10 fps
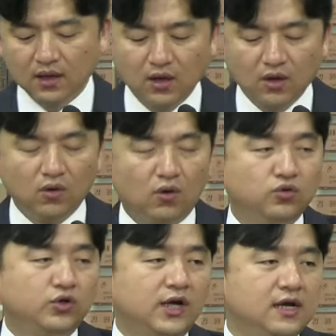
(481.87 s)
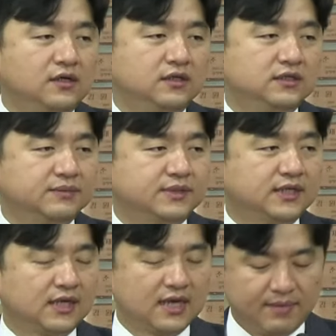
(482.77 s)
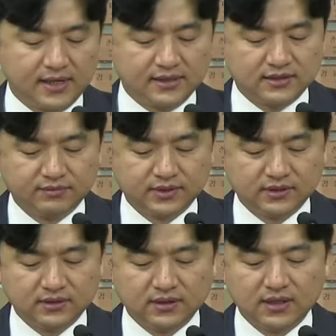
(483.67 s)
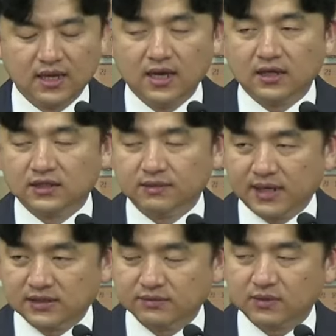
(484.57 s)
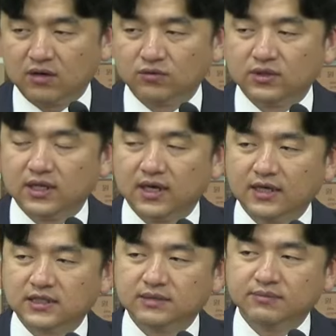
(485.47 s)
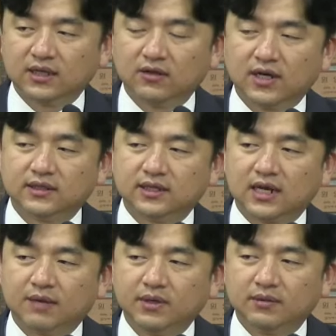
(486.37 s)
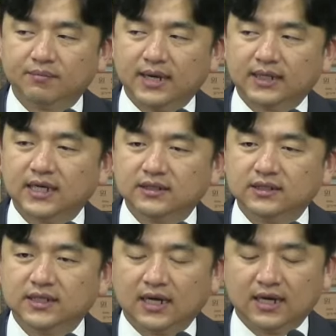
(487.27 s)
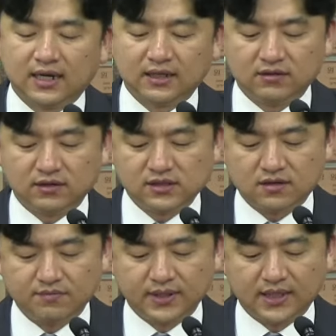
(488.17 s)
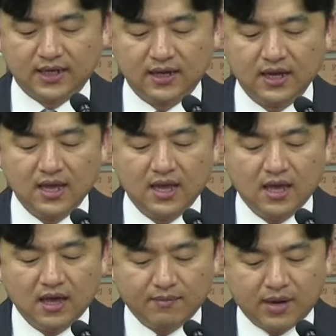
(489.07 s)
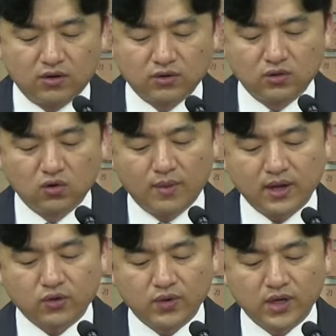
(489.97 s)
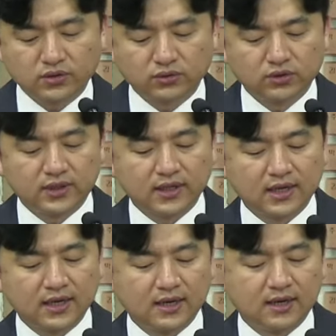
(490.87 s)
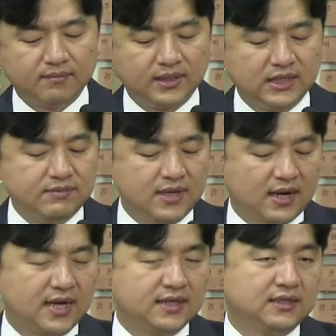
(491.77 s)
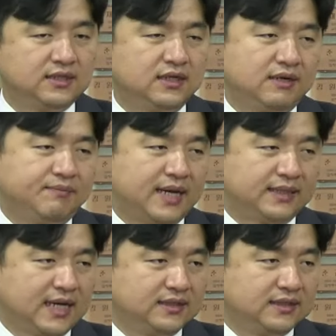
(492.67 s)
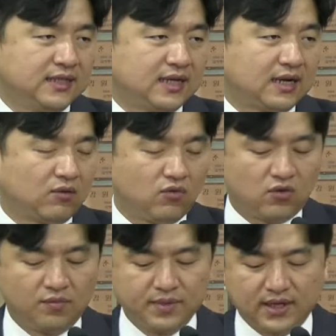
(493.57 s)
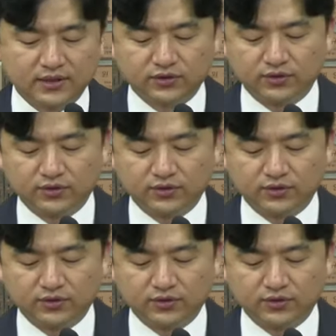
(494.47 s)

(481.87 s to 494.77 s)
오늘 우리가 읽은 14장의 말씀은 그 말씀 가운데 핵심 단어가 있다라면 받아들이라라는 것일 겁니다. 바울은 로마 교회 성도들에게 믿음이 약한 이들을 받아들이라라고 권면하죠.